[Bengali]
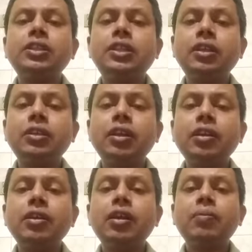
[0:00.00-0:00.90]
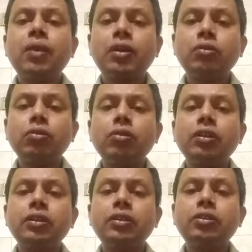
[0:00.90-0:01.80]
সেদের প্ল্যানগুলো
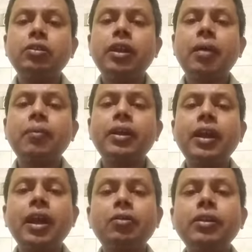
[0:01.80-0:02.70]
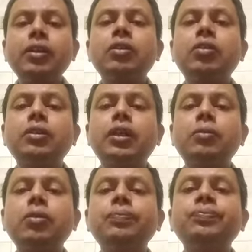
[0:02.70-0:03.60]
যদি আমরা খেয়াল করি তখন দেখব